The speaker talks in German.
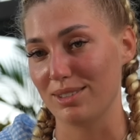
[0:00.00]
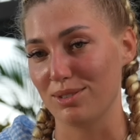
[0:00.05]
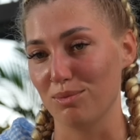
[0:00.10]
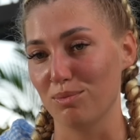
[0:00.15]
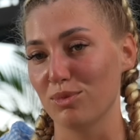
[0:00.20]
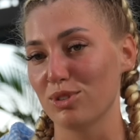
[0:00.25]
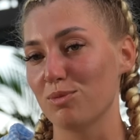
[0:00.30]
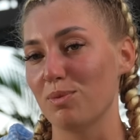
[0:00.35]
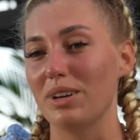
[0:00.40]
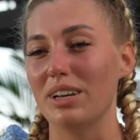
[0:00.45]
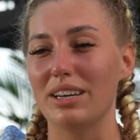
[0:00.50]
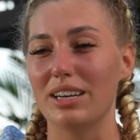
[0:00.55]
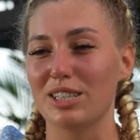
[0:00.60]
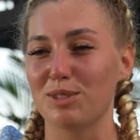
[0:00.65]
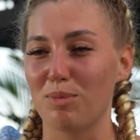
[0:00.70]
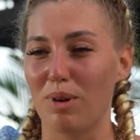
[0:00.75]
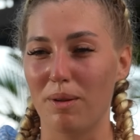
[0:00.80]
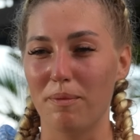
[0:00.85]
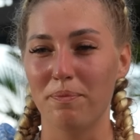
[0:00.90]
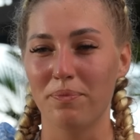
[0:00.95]
So muss man dann halt
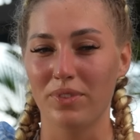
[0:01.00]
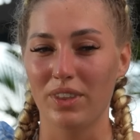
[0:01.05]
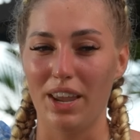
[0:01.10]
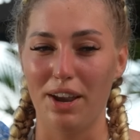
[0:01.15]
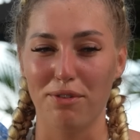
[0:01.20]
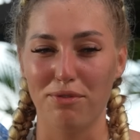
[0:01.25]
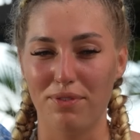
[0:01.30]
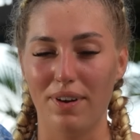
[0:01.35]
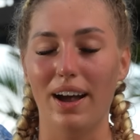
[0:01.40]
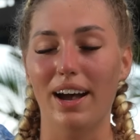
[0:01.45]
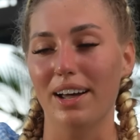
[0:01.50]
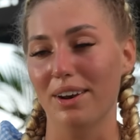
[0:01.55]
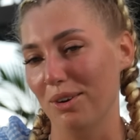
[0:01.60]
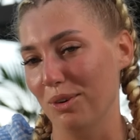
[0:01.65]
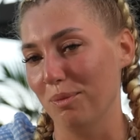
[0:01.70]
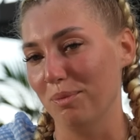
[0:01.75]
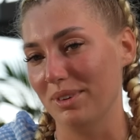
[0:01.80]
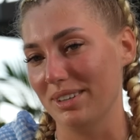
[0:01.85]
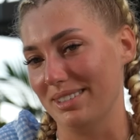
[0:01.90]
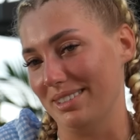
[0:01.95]
erstmal erfahren,
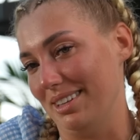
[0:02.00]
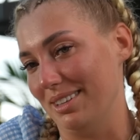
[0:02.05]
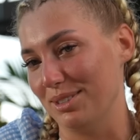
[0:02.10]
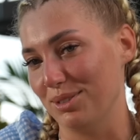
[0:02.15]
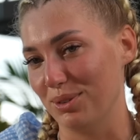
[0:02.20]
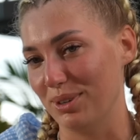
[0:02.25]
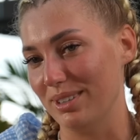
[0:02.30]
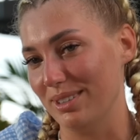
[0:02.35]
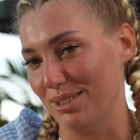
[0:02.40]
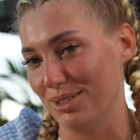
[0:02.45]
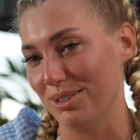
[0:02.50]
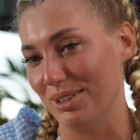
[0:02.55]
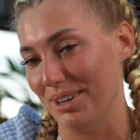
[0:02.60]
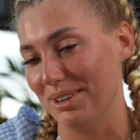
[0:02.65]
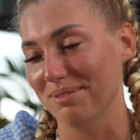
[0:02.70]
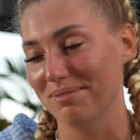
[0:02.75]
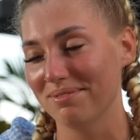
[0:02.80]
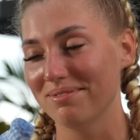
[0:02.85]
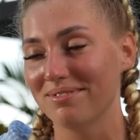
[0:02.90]
um das dann so als, ja,